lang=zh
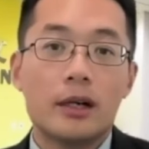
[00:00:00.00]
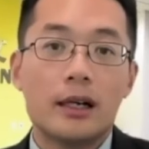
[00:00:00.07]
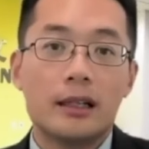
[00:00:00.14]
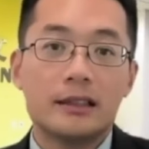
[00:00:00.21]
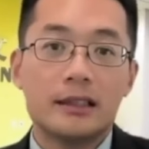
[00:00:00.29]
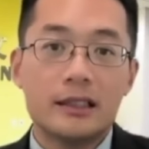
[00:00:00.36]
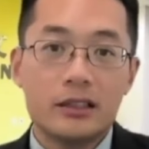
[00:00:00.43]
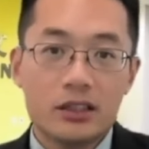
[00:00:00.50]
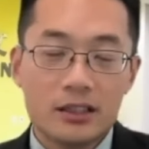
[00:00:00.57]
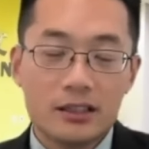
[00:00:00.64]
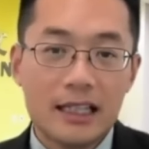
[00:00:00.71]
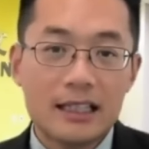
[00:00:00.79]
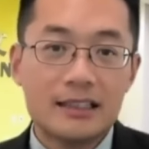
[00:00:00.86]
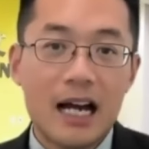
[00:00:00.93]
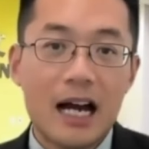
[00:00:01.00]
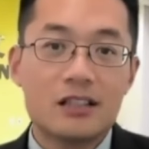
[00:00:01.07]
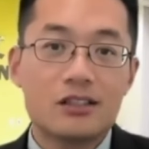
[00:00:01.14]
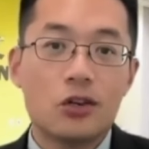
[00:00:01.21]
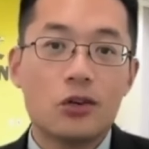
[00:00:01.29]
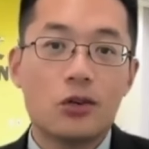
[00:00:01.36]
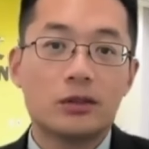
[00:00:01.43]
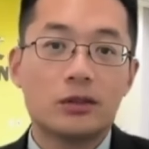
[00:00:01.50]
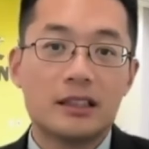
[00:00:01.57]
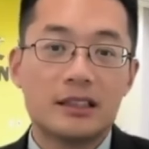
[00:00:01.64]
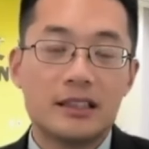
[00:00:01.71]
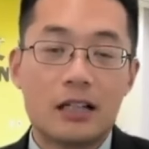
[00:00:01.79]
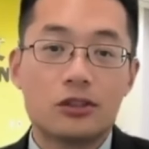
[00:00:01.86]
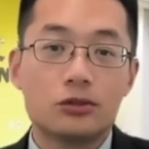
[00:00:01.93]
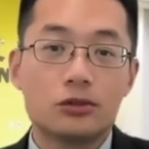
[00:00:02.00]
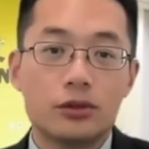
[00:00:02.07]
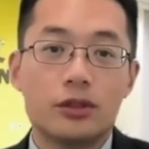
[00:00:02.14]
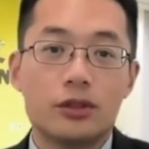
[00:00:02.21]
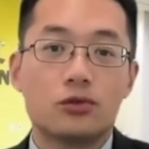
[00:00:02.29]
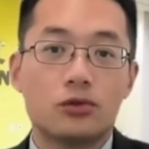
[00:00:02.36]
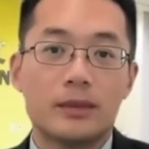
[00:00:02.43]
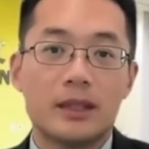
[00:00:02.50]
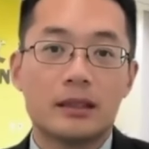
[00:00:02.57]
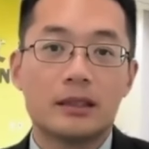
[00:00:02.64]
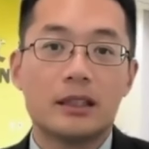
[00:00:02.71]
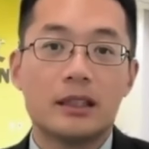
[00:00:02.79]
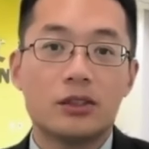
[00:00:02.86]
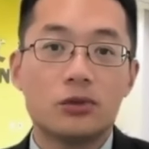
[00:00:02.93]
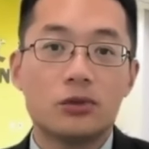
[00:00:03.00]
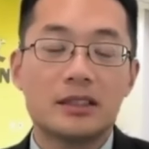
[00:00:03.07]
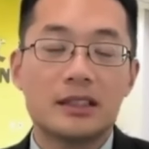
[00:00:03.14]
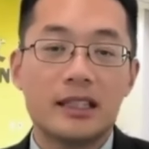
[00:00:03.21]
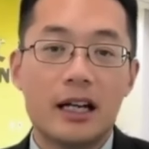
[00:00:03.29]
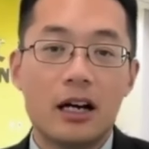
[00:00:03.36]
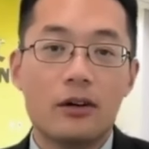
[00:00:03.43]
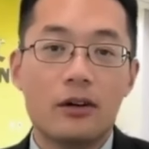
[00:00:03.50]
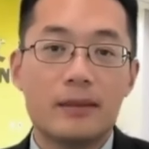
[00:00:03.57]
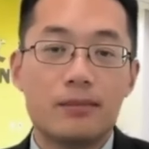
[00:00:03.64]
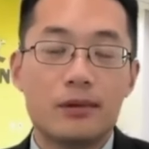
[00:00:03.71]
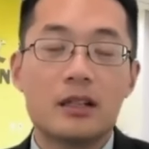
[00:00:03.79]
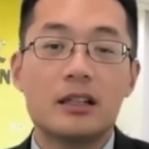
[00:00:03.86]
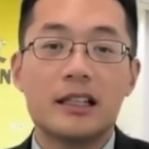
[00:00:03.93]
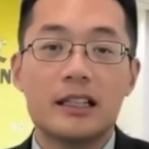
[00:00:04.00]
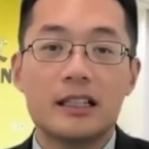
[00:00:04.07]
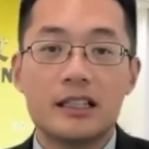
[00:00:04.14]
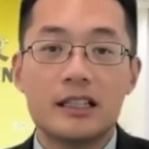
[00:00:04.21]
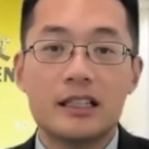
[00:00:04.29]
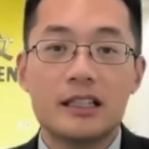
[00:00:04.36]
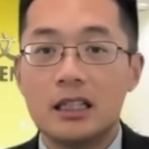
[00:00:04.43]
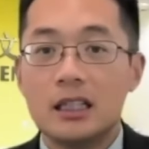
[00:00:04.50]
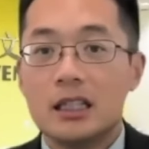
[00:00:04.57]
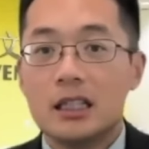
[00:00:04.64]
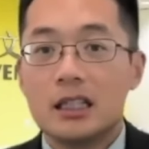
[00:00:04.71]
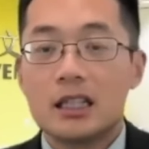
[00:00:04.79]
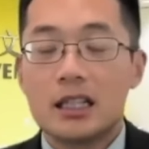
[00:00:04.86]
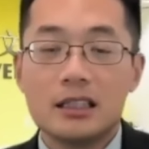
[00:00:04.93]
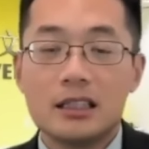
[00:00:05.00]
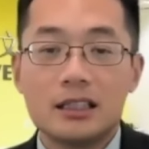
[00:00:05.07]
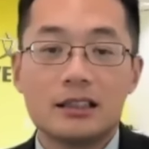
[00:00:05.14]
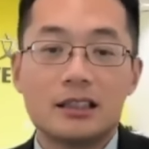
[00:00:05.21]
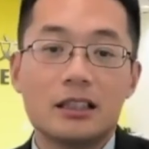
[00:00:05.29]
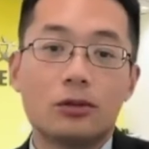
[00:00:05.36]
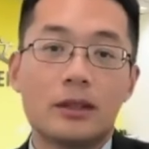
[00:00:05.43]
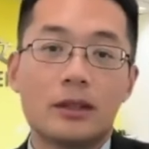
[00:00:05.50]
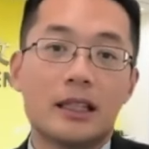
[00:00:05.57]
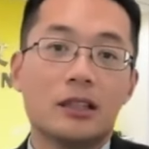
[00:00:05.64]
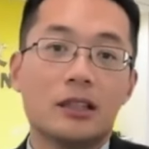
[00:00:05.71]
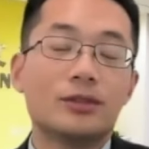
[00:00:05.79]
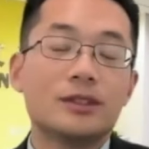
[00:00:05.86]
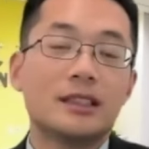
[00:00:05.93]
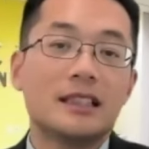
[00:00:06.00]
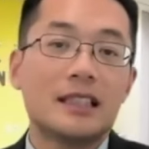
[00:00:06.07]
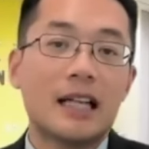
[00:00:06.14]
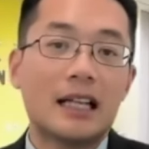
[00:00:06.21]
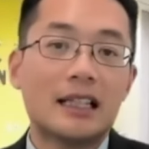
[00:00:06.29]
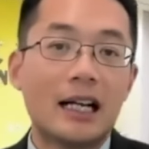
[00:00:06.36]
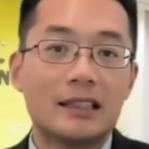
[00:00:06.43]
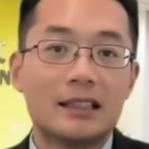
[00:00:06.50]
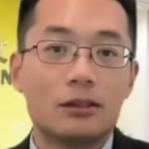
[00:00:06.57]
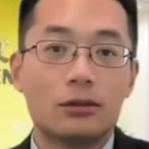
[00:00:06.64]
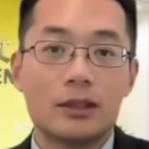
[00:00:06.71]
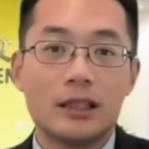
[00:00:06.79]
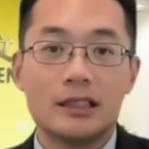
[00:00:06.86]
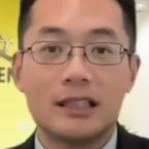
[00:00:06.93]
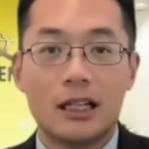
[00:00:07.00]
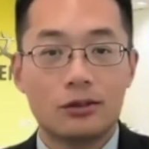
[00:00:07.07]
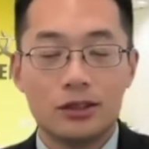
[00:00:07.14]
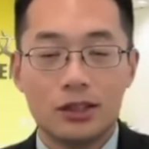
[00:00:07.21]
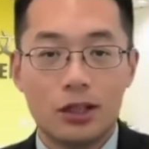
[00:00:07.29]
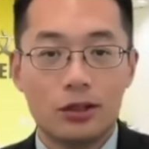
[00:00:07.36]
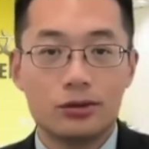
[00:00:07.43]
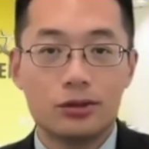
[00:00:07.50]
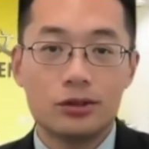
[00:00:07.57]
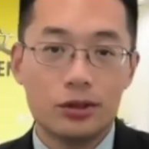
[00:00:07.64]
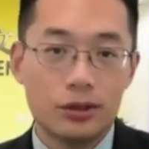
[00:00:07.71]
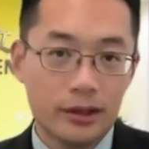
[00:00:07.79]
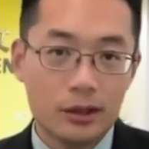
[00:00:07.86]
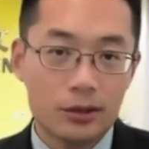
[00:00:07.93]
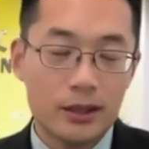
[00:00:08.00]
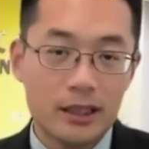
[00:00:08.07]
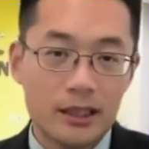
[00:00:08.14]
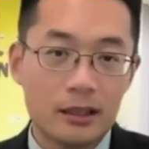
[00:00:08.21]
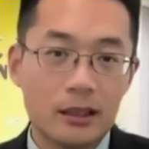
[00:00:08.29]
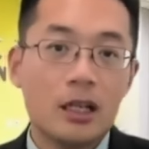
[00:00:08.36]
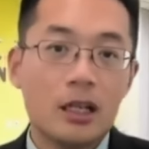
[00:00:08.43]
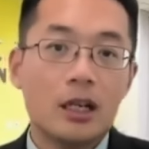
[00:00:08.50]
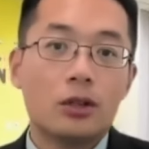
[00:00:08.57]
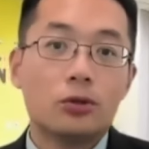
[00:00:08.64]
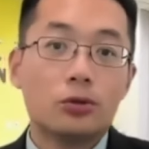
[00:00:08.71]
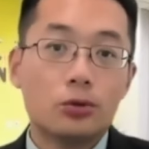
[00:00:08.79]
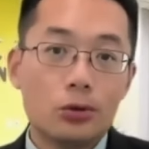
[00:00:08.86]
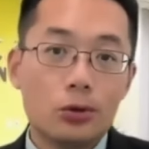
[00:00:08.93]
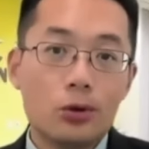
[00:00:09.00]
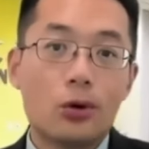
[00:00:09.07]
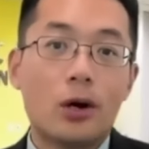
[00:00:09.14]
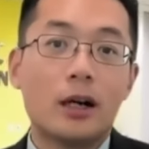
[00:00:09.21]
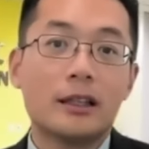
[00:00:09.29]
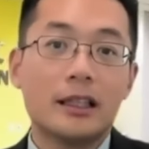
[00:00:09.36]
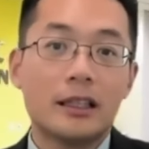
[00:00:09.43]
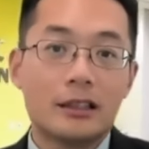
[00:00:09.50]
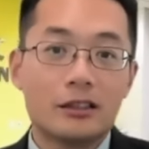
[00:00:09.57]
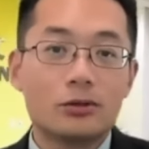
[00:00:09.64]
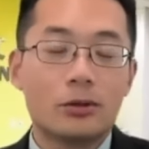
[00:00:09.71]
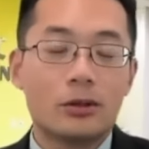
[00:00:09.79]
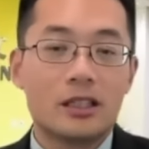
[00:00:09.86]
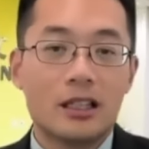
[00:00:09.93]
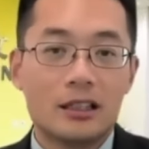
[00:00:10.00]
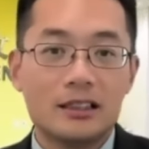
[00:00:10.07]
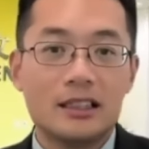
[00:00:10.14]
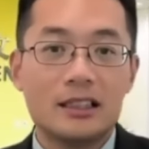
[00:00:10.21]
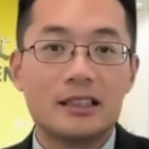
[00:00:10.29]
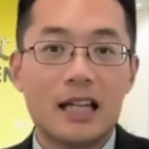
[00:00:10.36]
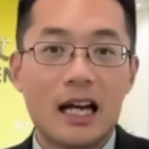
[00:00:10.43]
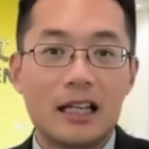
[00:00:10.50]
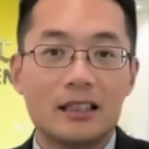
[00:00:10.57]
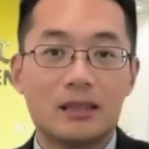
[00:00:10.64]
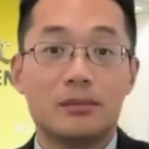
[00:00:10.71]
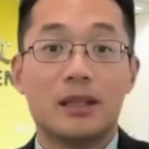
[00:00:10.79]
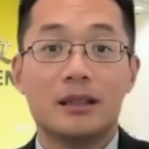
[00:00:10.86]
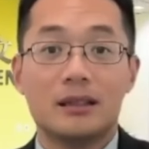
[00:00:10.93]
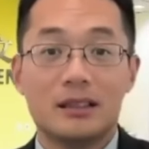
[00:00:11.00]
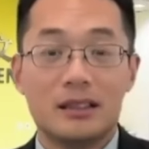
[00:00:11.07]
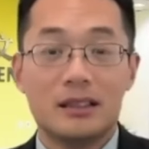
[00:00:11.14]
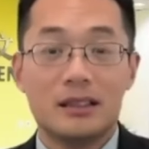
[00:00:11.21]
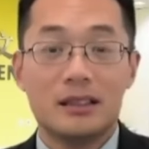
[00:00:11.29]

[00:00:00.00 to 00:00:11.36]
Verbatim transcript: 果您是在加州，那加州最著名的 UCLA 伯克利这个。申请系统里，UC 加大系统里，加州教育局就有一个规定：如果你的总成绩在你们